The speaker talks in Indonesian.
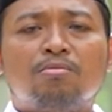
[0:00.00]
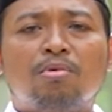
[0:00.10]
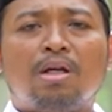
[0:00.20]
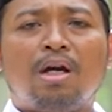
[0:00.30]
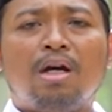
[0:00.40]

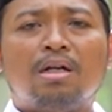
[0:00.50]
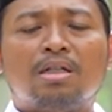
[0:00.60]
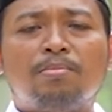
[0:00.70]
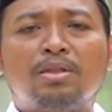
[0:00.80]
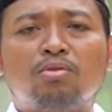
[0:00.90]
wal
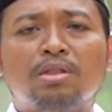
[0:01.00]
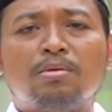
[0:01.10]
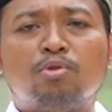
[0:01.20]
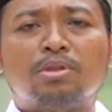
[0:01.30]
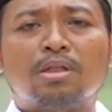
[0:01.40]
aqibatu lil
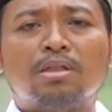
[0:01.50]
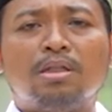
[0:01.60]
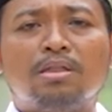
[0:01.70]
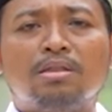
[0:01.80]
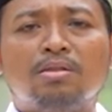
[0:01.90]

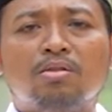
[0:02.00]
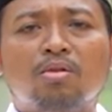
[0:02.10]
muttaqin